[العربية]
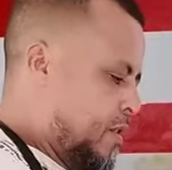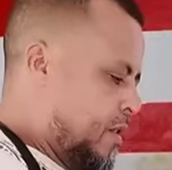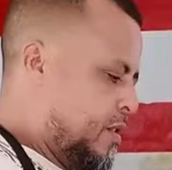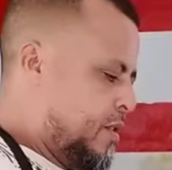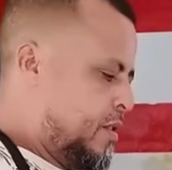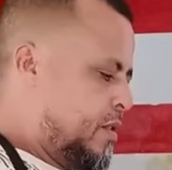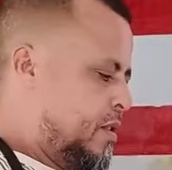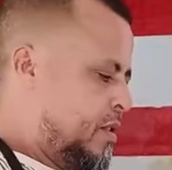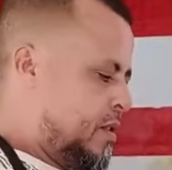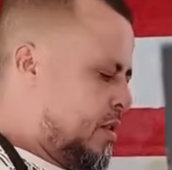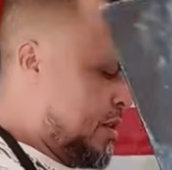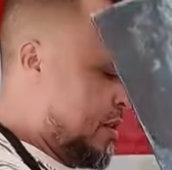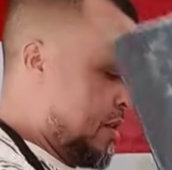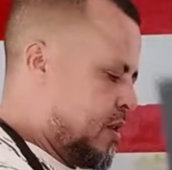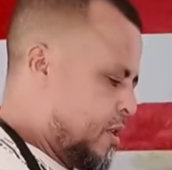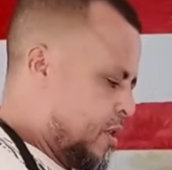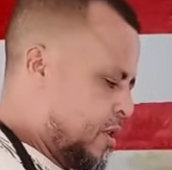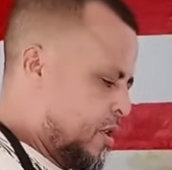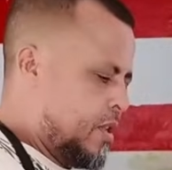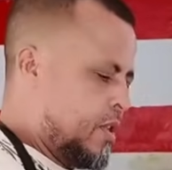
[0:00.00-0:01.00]
قال لي ما
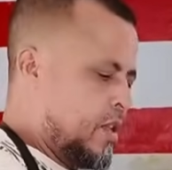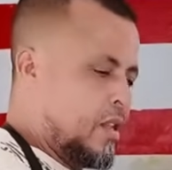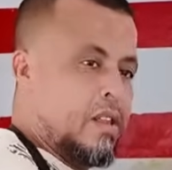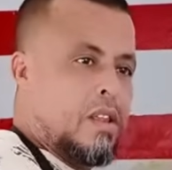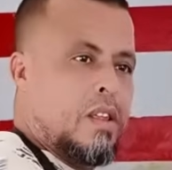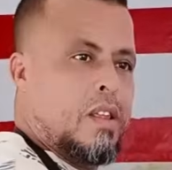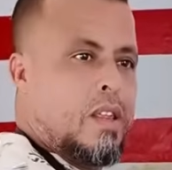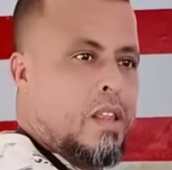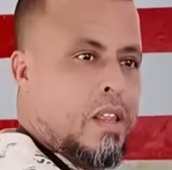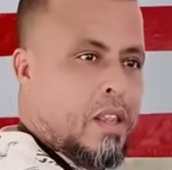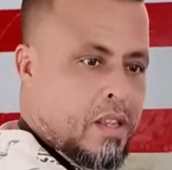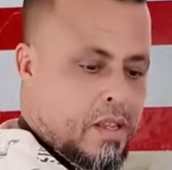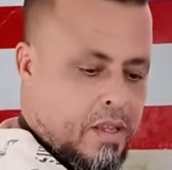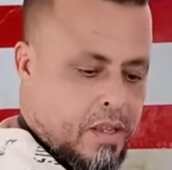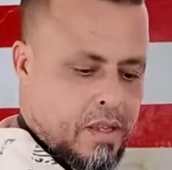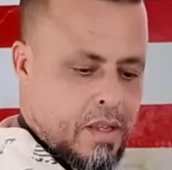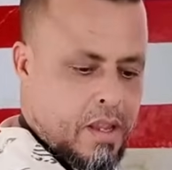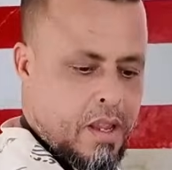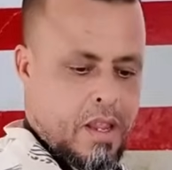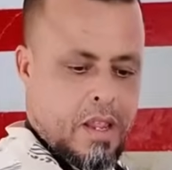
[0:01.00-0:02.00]
كانش كنبلغ
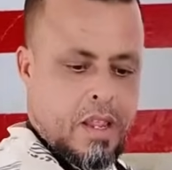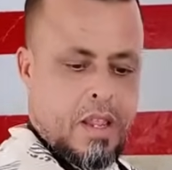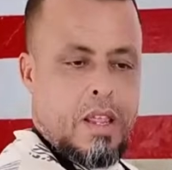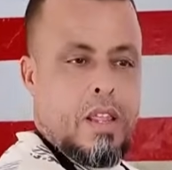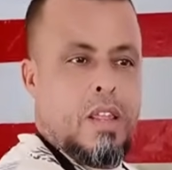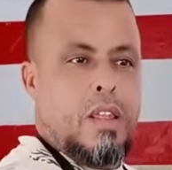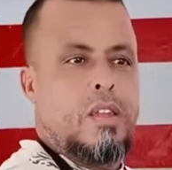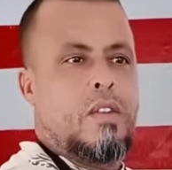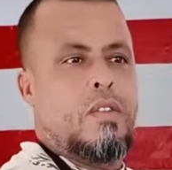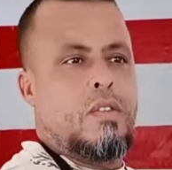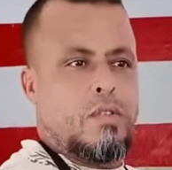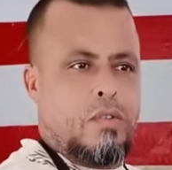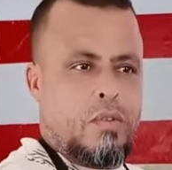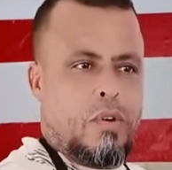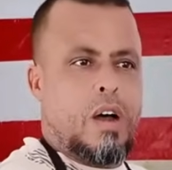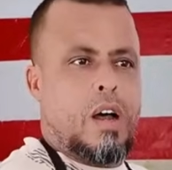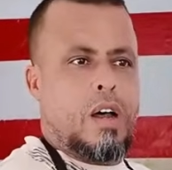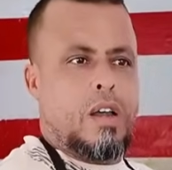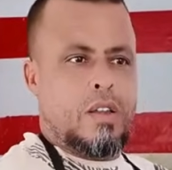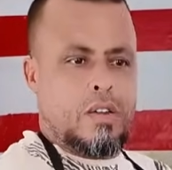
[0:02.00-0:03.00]
الغنم باش كان نزيد
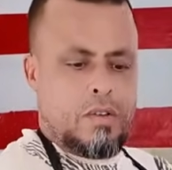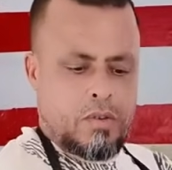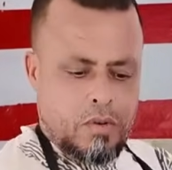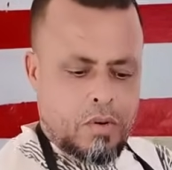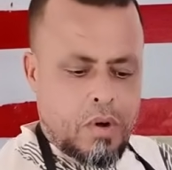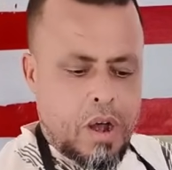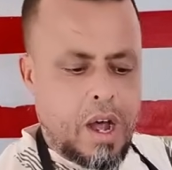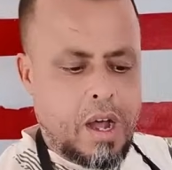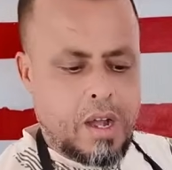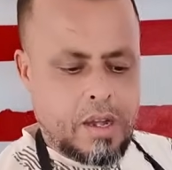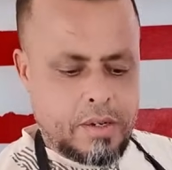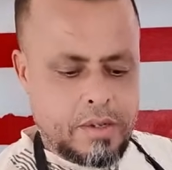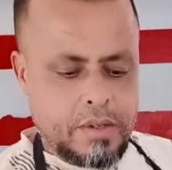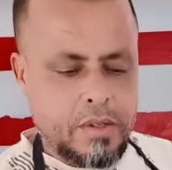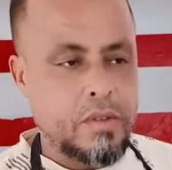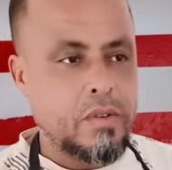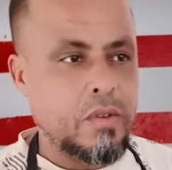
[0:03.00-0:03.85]
على الشعب واه